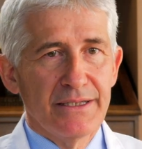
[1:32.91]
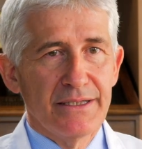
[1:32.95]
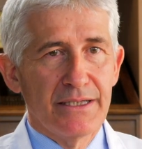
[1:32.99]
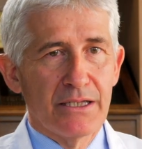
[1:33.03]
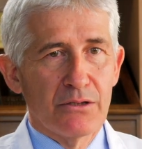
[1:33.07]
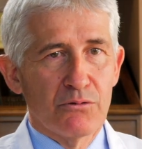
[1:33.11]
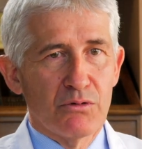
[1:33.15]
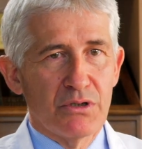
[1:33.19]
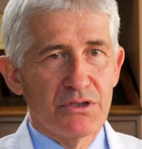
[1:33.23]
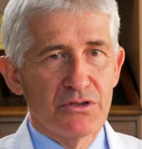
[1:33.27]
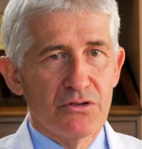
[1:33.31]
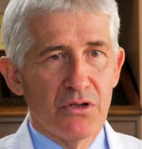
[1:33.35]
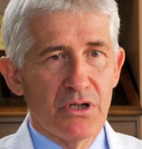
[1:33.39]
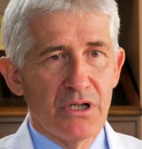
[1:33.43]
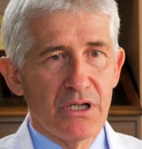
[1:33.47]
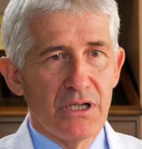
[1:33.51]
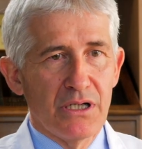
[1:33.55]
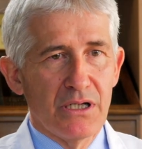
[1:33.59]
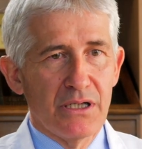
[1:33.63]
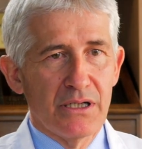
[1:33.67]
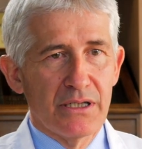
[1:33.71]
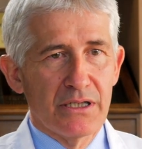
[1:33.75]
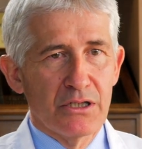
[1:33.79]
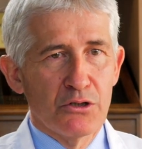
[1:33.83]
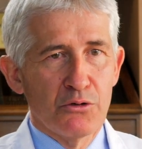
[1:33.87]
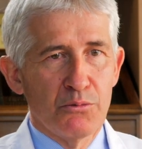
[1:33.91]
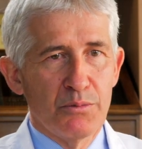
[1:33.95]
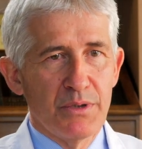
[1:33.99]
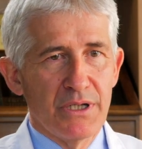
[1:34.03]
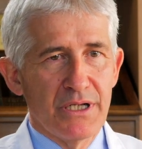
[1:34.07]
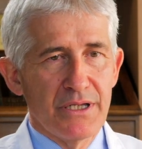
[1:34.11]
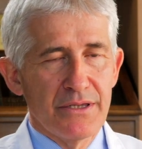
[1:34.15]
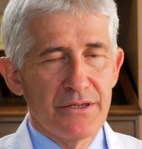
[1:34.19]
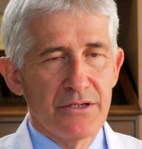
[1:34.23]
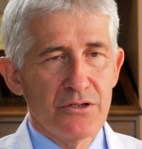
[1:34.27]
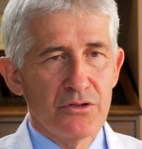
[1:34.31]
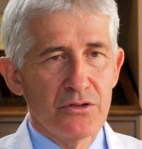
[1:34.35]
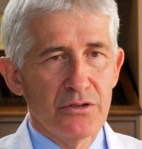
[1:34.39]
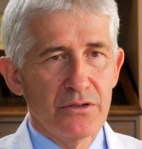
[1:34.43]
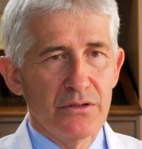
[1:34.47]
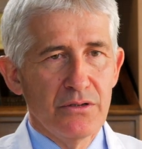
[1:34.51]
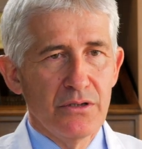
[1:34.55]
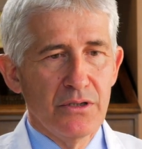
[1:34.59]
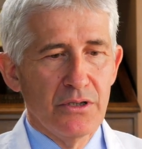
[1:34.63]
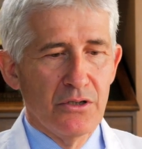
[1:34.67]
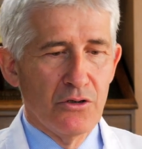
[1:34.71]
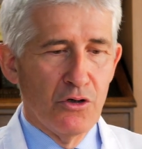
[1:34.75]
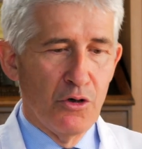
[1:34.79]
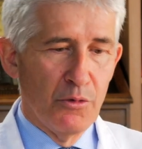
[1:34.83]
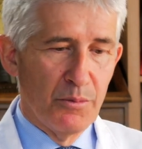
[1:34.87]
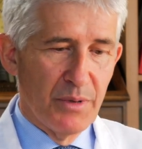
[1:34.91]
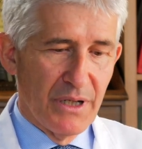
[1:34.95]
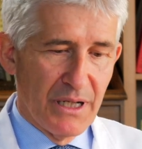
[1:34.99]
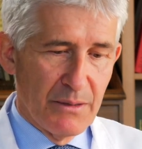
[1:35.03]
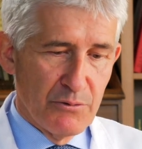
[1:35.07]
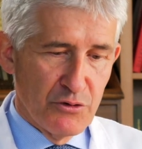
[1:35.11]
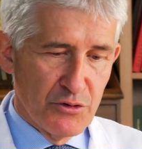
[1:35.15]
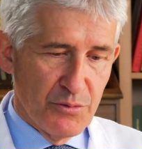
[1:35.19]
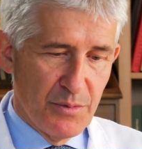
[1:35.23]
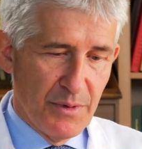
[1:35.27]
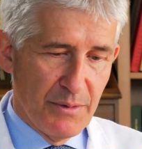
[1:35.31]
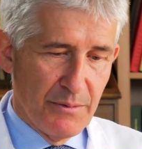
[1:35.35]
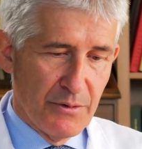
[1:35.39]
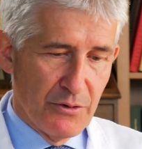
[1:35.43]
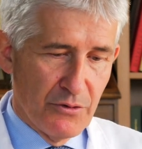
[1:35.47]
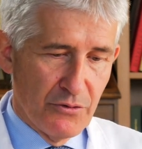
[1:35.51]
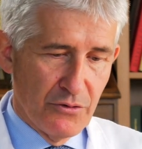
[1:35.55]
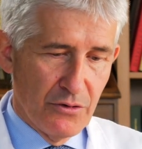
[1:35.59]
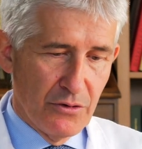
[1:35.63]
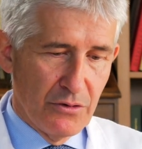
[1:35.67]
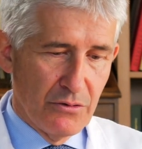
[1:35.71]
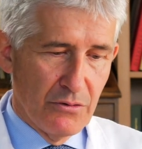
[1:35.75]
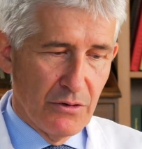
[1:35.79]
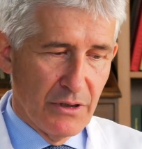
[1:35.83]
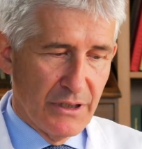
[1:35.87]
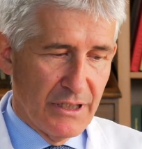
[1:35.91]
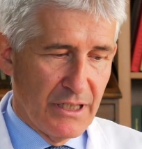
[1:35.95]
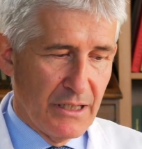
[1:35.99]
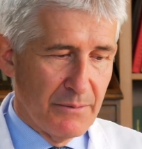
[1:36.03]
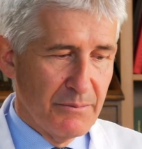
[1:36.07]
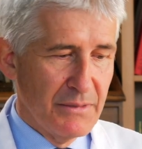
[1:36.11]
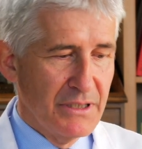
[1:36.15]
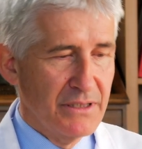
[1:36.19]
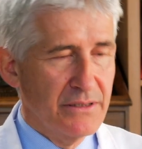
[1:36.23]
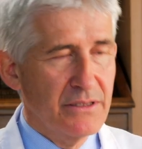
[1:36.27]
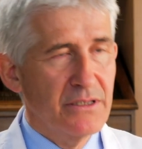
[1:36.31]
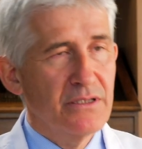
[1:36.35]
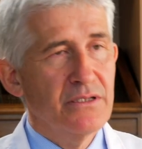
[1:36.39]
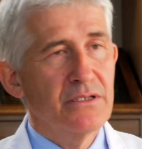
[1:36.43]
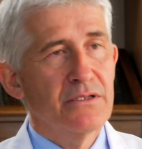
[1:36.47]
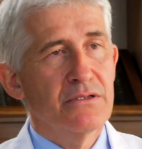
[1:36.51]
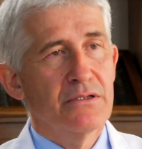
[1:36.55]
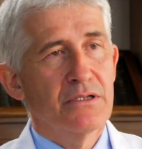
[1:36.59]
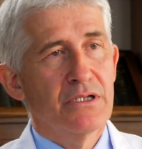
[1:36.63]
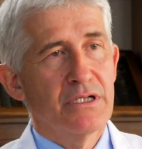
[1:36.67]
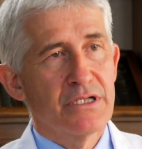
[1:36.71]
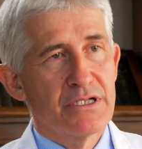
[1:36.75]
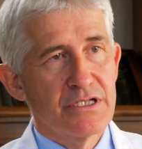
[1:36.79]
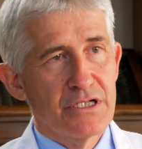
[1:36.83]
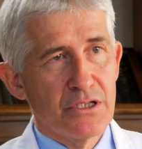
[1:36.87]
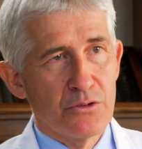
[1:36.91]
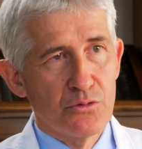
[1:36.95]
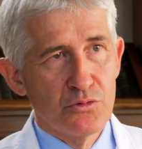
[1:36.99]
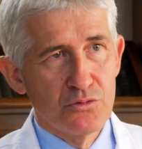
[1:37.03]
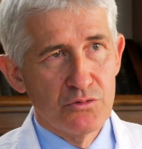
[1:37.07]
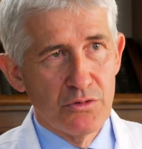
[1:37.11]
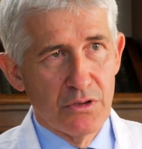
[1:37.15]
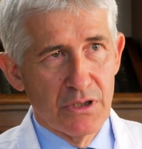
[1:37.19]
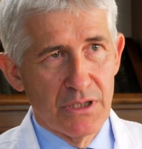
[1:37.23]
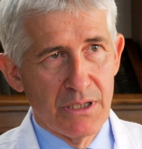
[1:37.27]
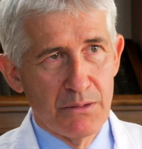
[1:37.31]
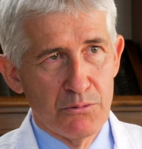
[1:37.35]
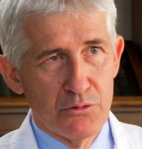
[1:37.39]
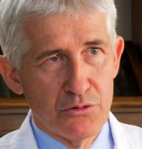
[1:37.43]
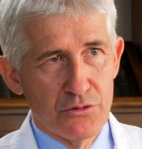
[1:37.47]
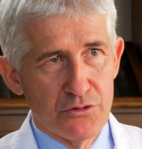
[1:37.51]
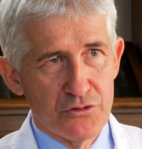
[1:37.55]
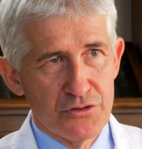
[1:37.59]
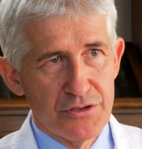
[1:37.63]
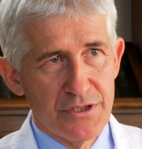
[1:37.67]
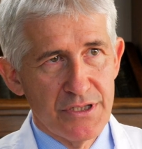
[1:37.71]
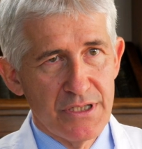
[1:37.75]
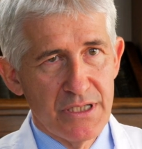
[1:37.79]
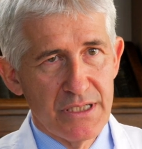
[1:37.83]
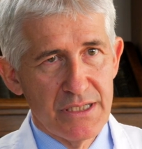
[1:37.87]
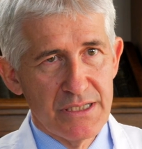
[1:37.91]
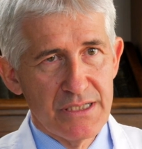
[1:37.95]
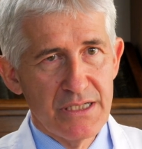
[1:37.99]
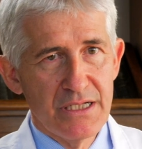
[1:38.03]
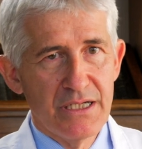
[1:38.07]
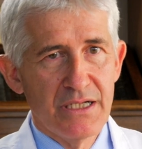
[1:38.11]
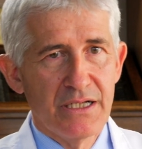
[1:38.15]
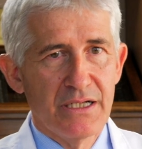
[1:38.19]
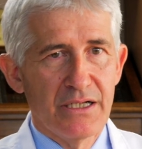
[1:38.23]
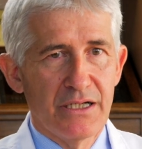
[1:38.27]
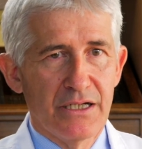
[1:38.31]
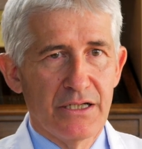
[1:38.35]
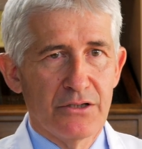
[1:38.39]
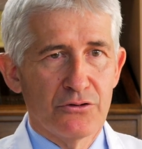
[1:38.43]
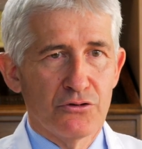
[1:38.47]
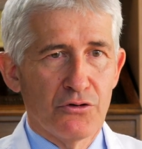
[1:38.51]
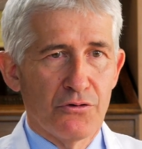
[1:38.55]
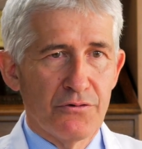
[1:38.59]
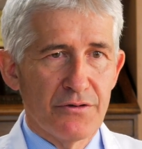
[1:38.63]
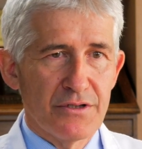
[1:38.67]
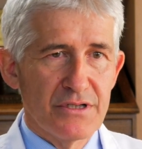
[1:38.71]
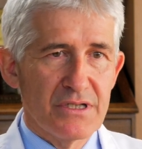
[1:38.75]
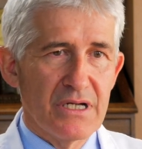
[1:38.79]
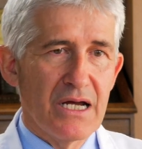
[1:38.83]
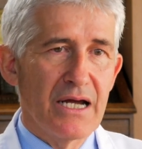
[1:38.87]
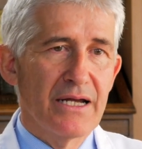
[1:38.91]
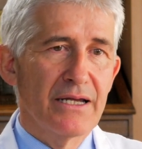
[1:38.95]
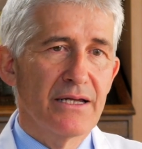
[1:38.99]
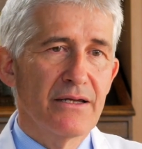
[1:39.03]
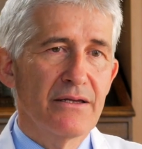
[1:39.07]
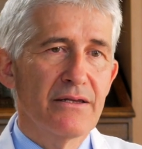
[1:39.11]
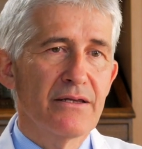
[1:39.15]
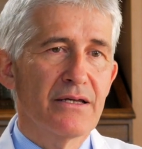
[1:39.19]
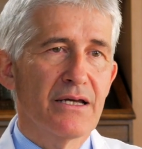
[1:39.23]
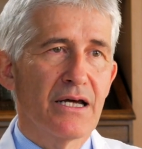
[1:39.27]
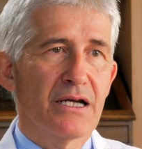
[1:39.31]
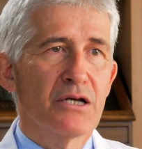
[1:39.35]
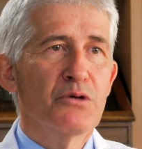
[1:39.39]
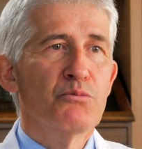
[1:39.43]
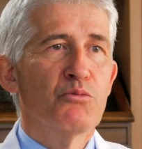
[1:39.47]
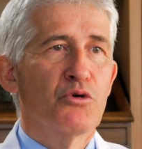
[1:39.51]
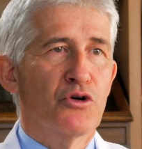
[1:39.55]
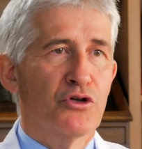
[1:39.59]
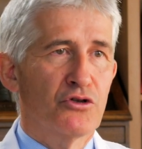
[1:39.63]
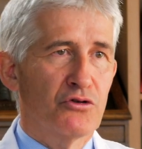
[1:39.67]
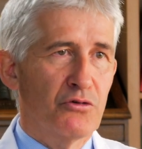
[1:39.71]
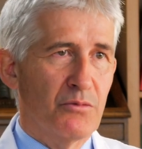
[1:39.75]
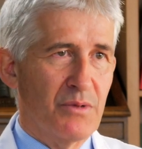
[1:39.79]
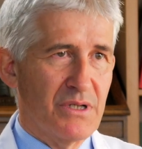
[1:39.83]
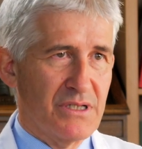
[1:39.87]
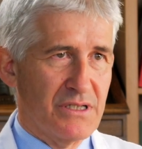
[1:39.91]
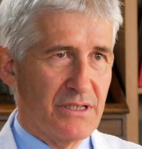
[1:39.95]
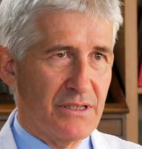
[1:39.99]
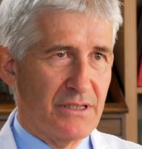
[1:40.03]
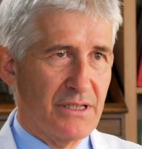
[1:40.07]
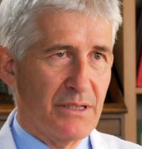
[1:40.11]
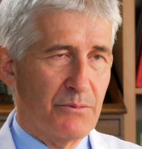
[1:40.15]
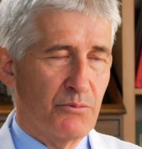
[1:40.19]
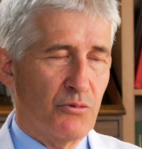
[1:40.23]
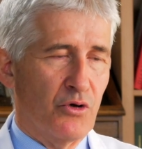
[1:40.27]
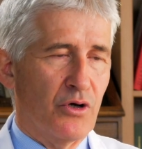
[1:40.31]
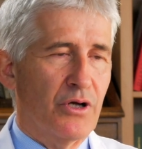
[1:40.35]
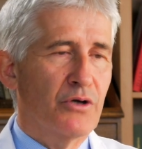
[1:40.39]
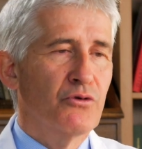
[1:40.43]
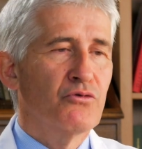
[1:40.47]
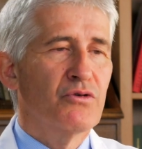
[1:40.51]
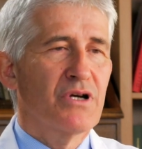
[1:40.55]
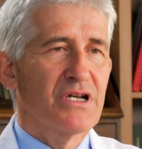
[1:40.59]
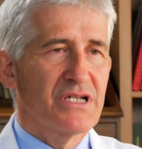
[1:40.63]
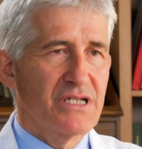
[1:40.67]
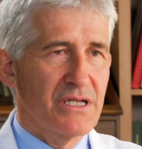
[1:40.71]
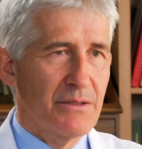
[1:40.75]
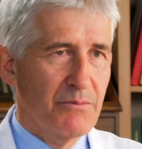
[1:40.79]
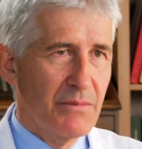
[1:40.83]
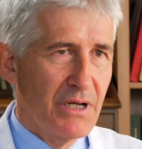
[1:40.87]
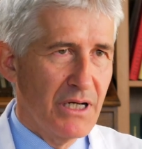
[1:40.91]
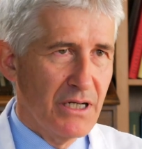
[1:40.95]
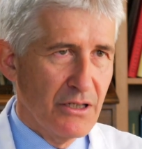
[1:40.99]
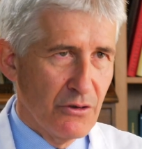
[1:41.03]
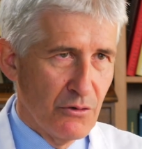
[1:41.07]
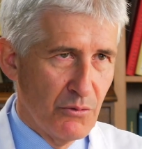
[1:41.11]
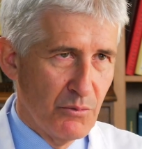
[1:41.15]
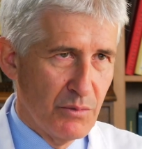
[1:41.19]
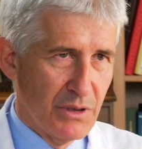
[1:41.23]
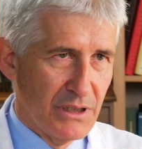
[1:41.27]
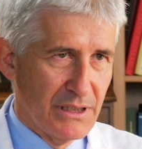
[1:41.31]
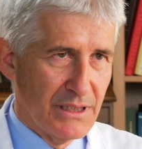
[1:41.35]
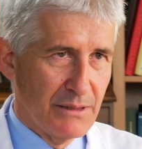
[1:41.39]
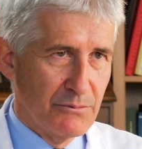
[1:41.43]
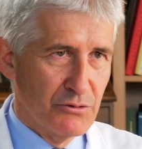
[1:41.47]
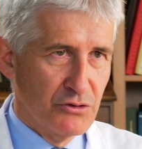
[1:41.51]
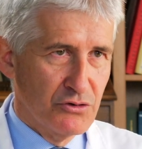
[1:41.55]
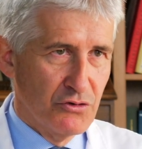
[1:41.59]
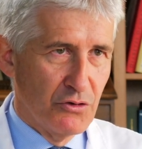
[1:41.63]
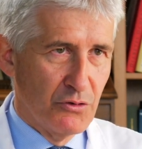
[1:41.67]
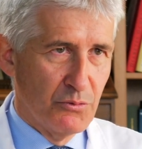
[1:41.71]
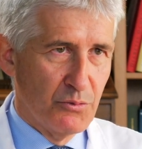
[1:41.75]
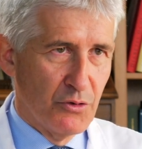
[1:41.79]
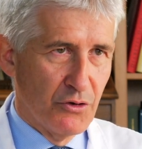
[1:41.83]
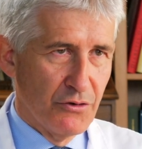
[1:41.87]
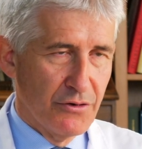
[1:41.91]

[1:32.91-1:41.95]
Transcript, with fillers: Y en cuanto a la recuperación, operamos primero un ojo generalmente, el segundo al cabo de unos días, entonces hay que dedicarle un poquito más de tiempo. En una semana completamos todo el